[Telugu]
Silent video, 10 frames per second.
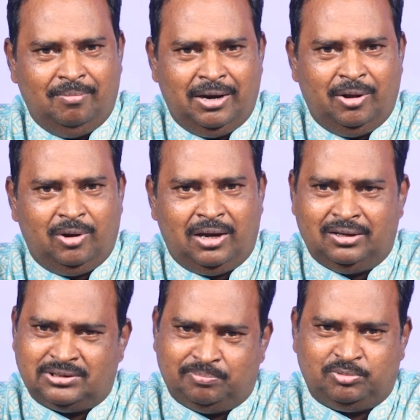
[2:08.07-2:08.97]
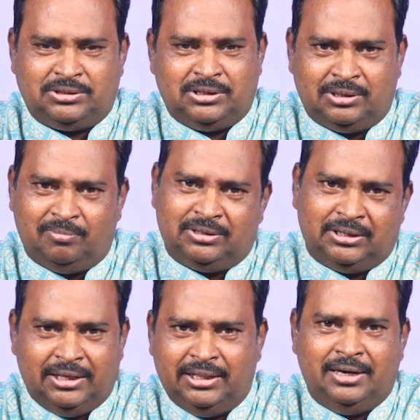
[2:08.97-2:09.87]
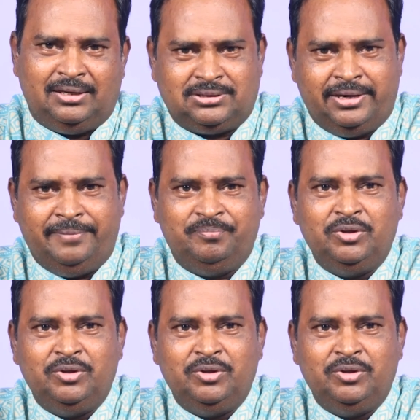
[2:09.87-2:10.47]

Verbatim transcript: మన యొక్క సప్తచేతనం అంతా ఏదైనా సరే